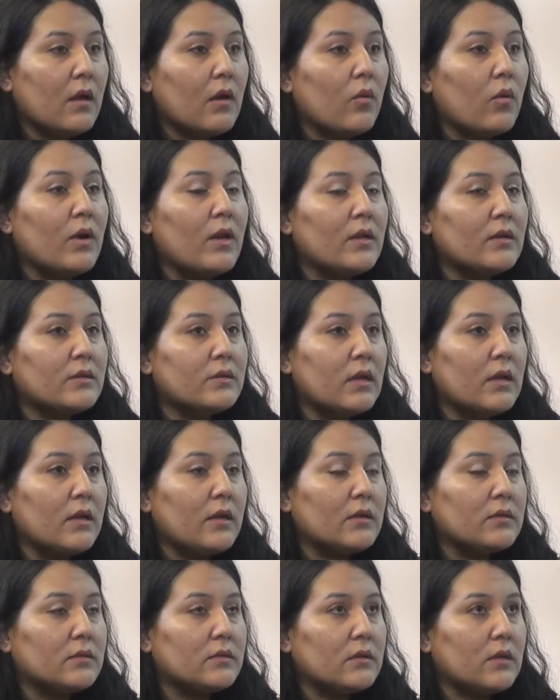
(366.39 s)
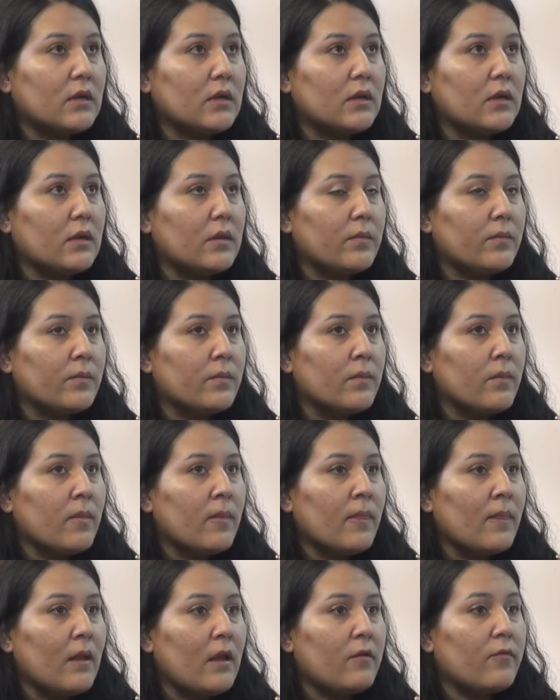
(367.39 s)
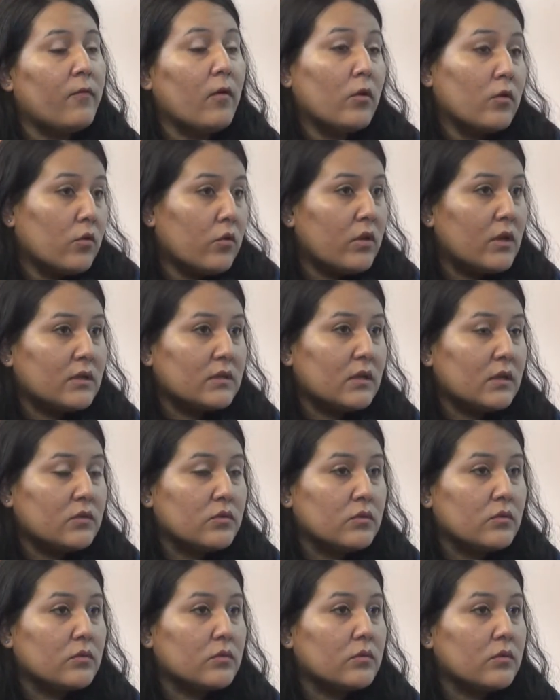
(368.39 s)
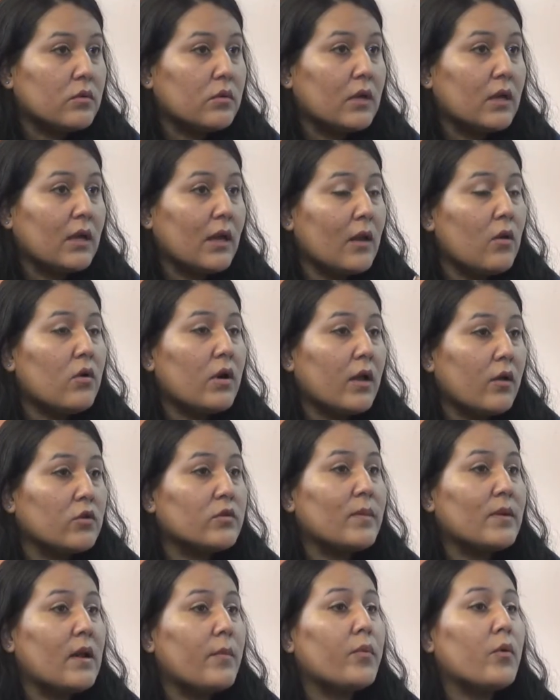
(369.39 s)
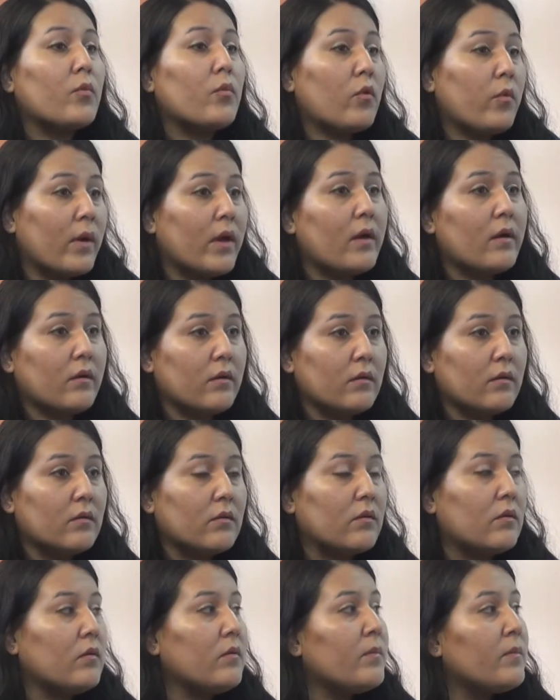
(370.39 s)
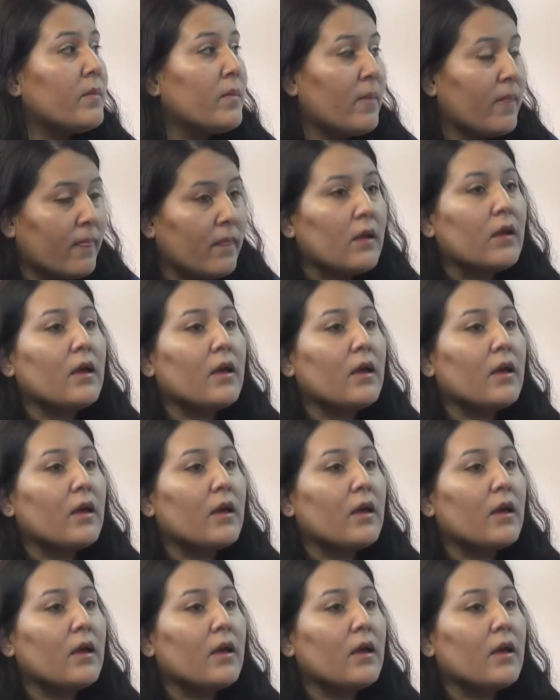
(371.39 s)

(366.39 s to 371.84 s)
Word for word: ¿Cuál es este, el fondo de este asunto y qué es lo que ellos van a promover? Que persiguen.